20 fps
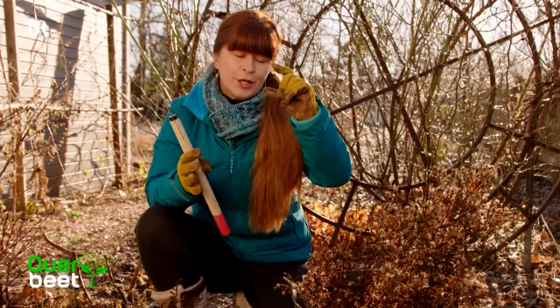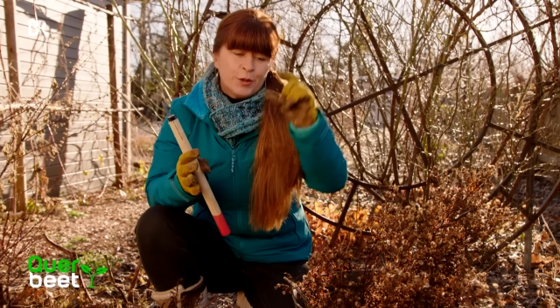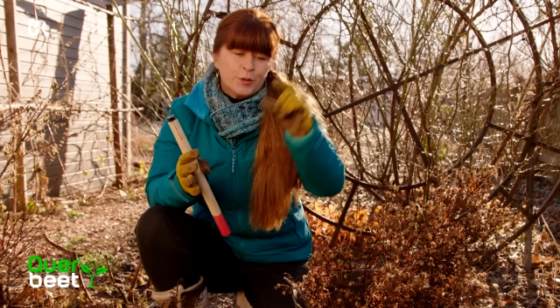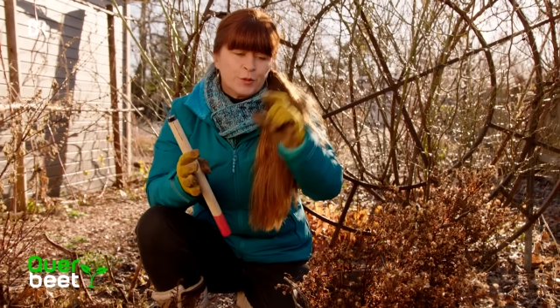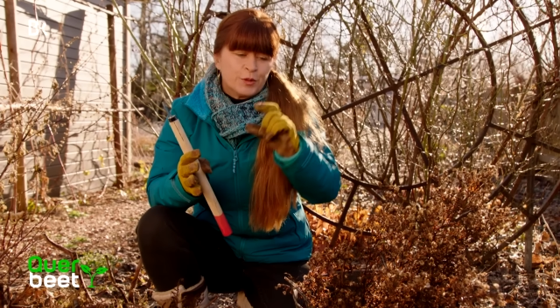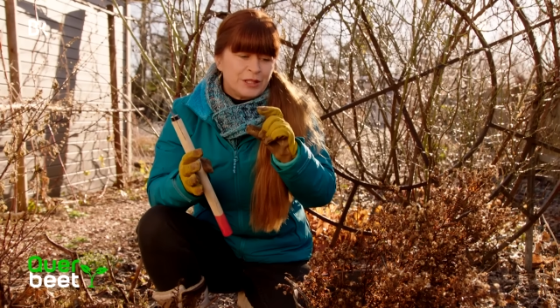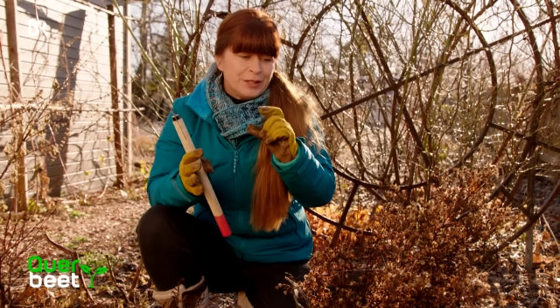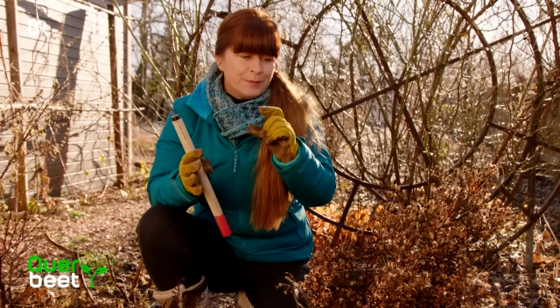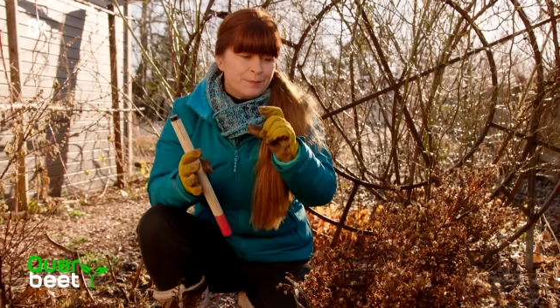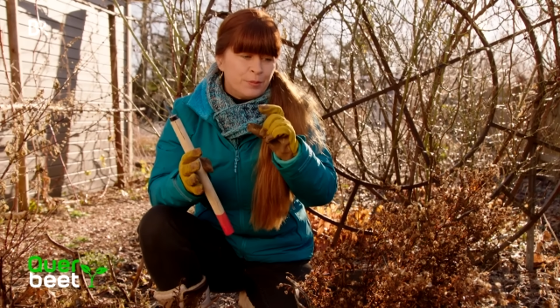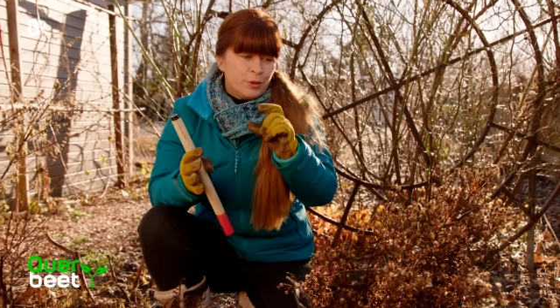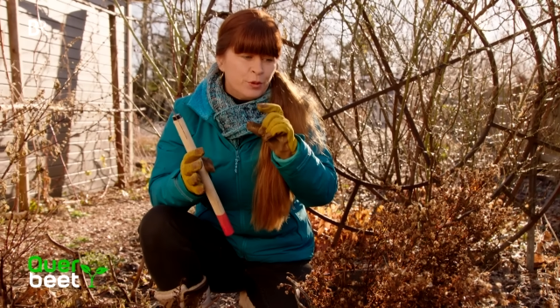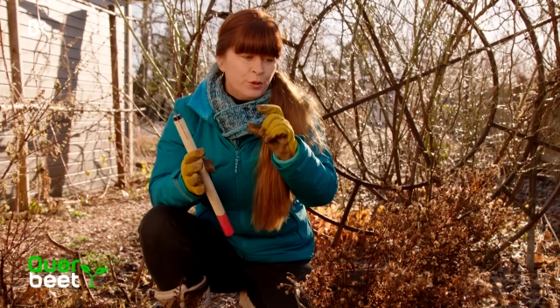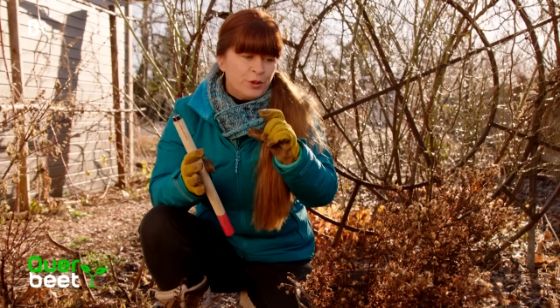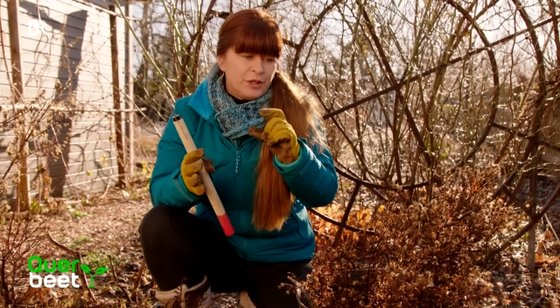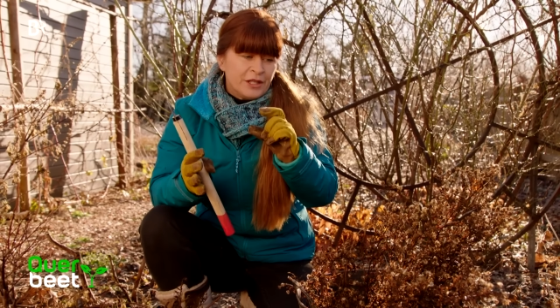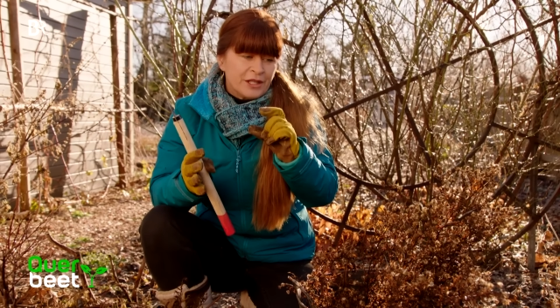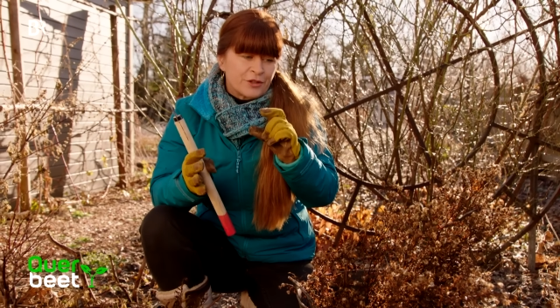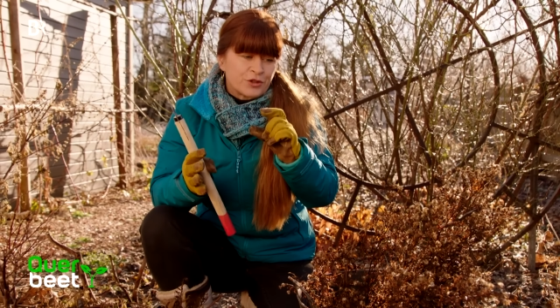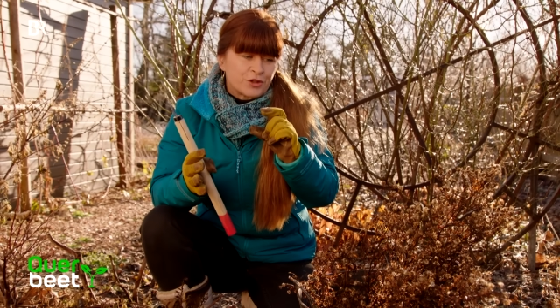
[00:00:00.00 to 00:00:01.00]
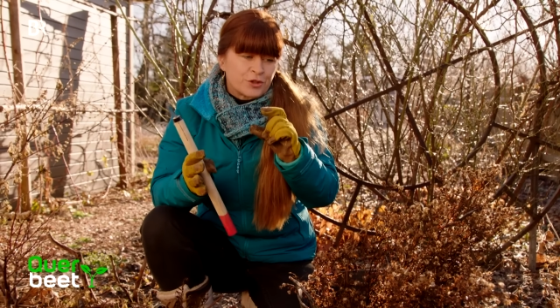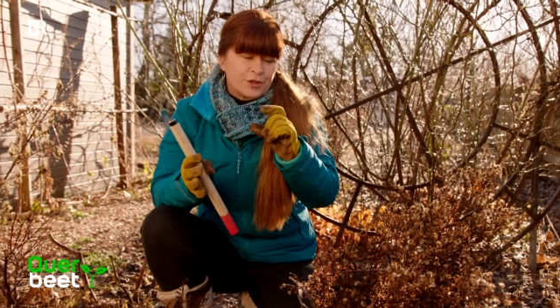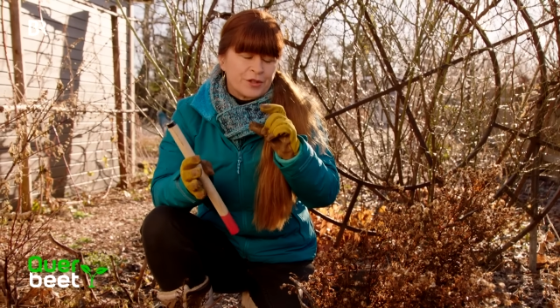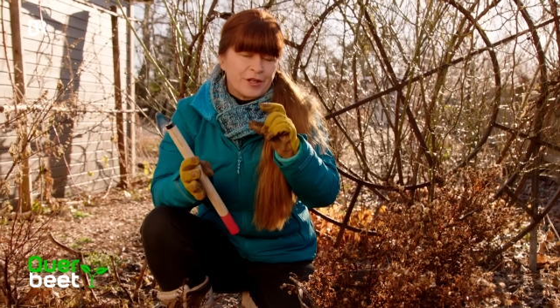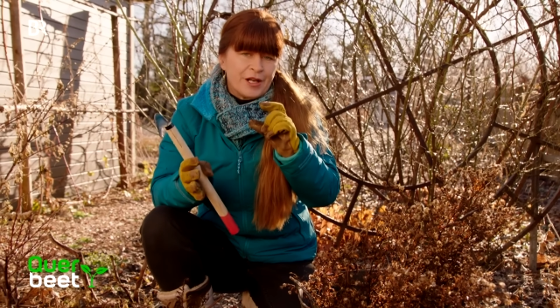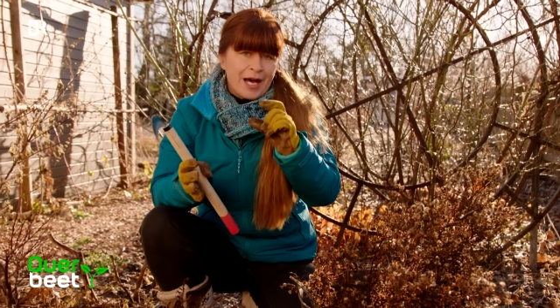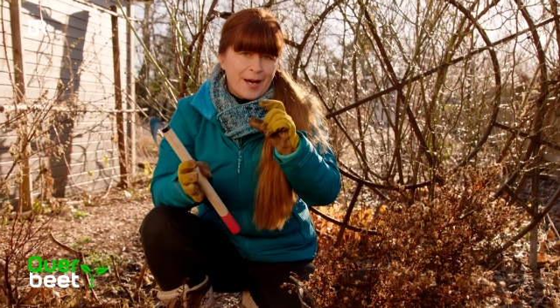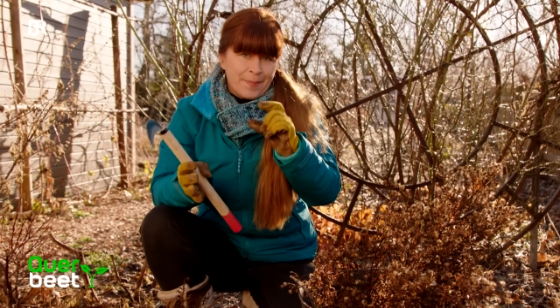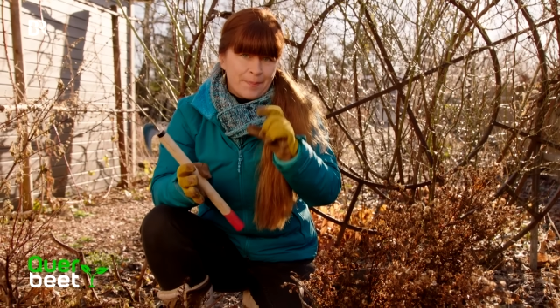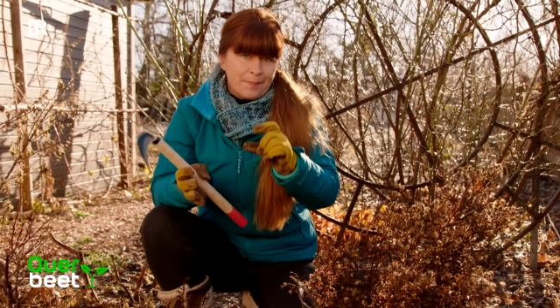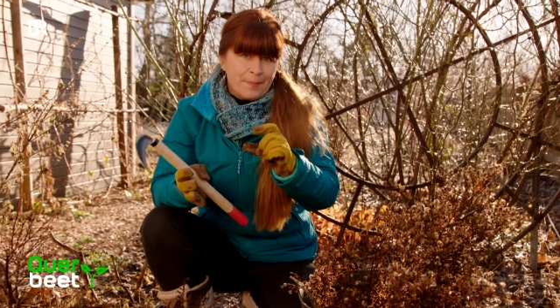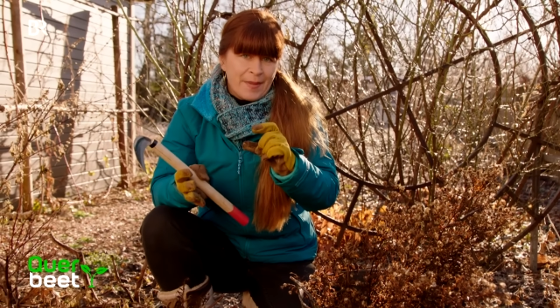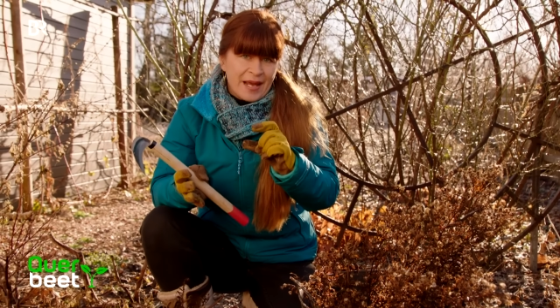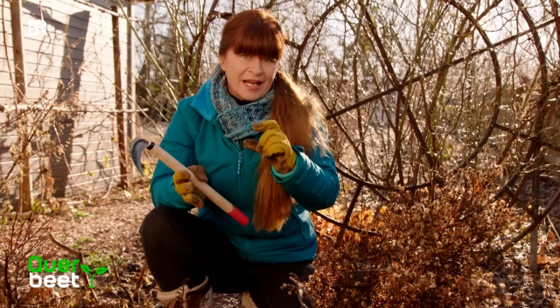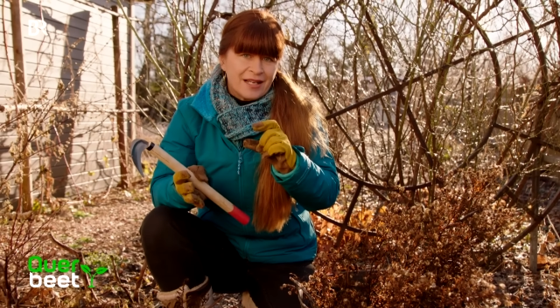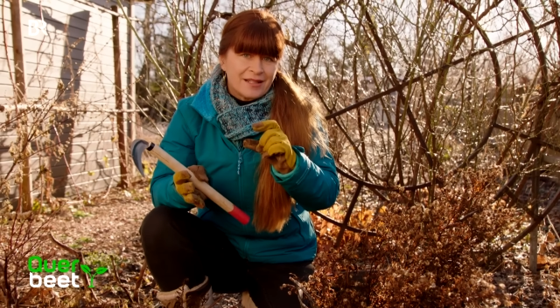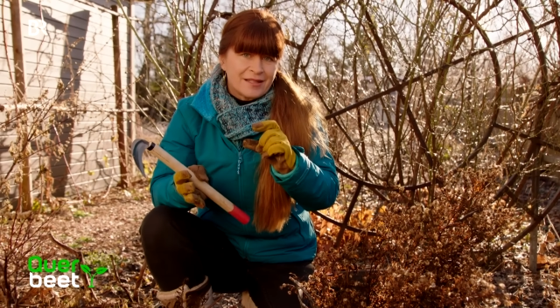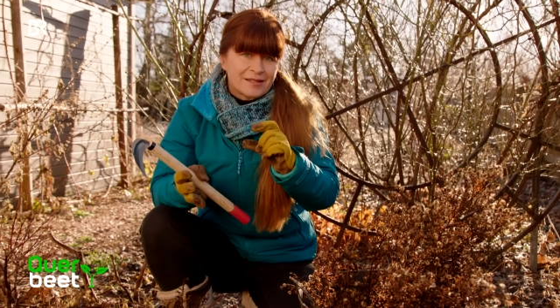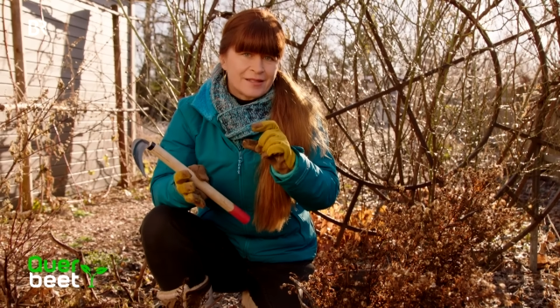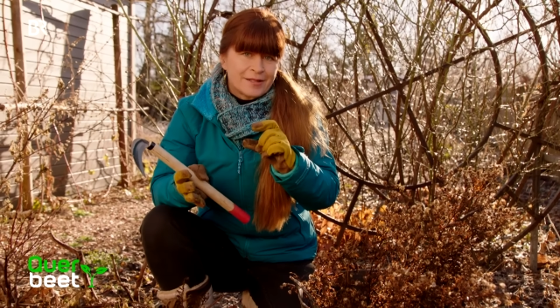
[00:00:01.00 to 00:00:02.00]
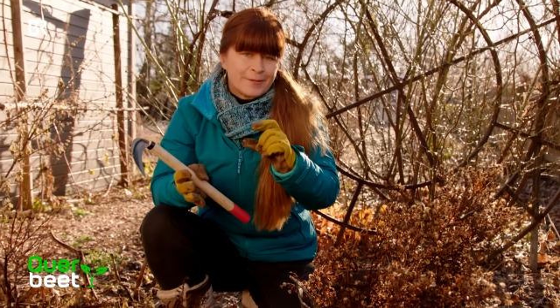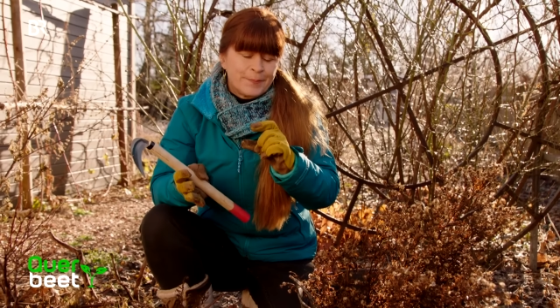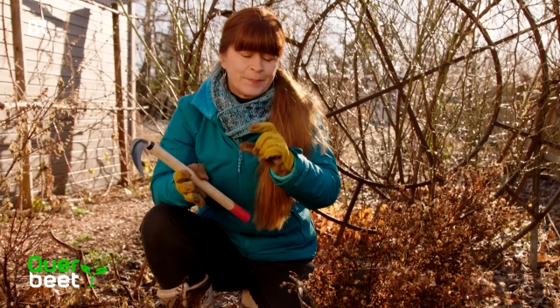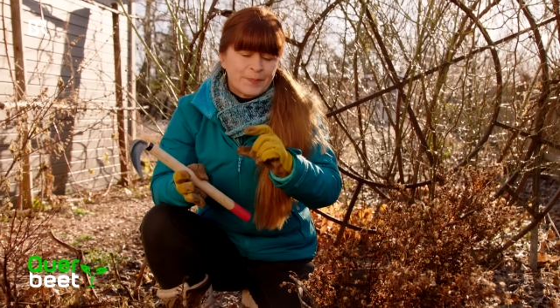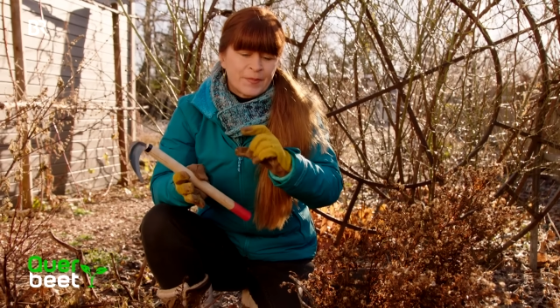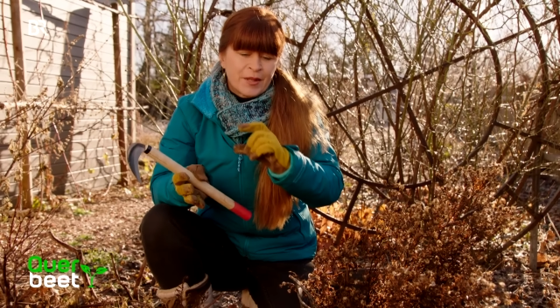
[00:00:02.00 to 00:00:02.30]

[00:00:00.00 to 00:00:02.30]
und die blühen ja schon ab März.